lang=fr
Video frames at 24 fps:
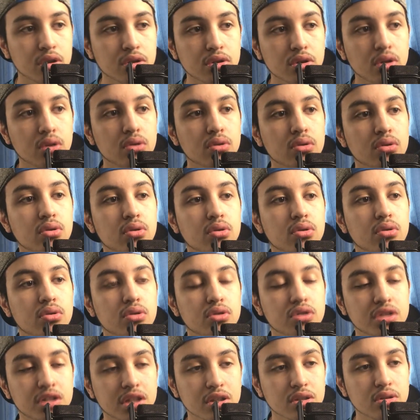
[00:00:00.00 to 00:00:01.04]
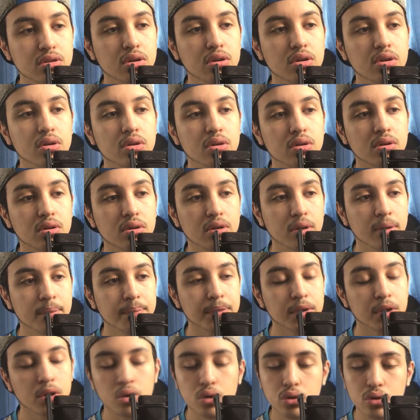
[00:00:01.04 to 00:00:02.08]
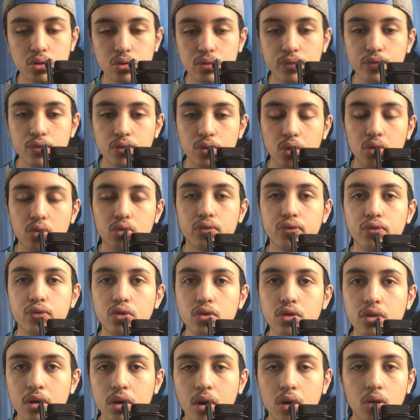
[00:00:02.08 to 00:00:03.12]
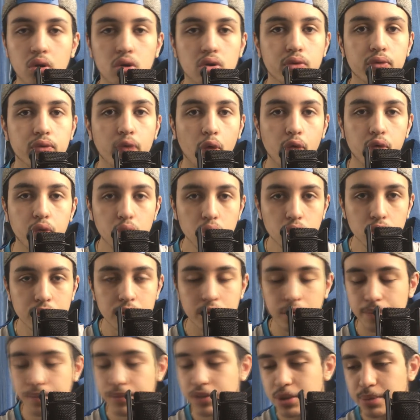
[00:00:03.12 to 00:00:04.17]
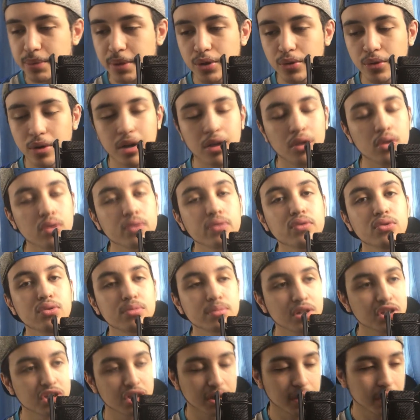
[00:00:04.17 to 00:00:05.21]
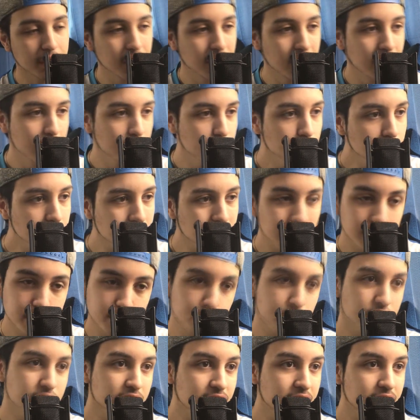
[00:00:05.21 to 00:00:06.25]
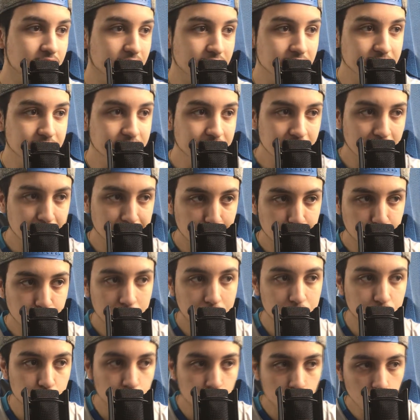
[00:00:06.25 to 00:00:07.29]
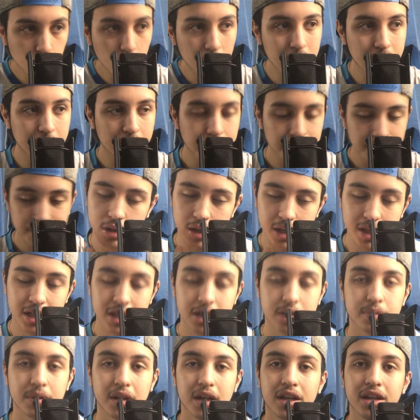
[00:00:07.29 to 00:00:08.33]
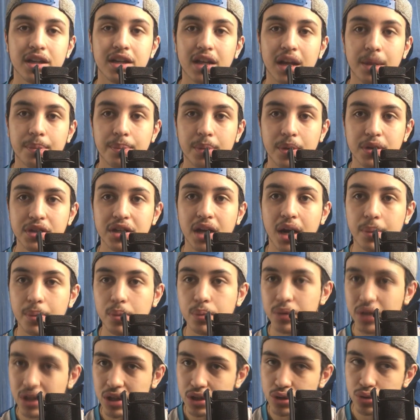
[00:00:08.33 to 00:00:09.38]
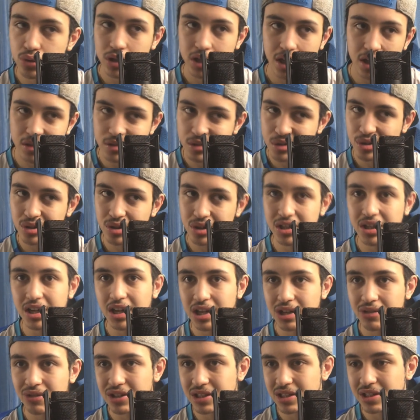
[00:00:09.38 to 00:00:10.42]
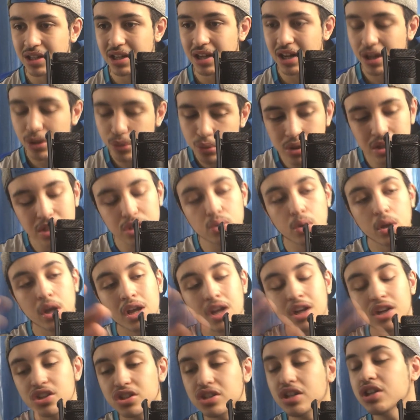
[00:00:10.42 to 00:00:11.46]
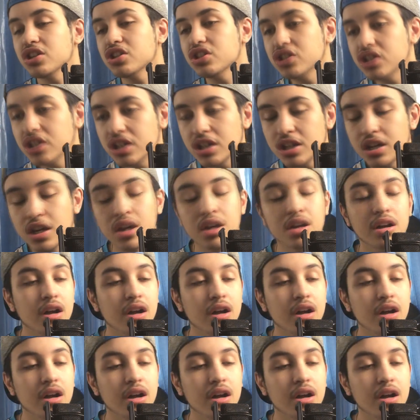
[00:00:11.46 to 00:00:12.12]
dans le, le secteur euh, Orkvud, Orkvud, je sais pas quoi, Orkvud machin. Donc c'est pour ça qu'il a laissé la population où elle est. Exprès, il a pas dit à la population qu'il y a un titan qui arrive, etc. Donc ils ont cherché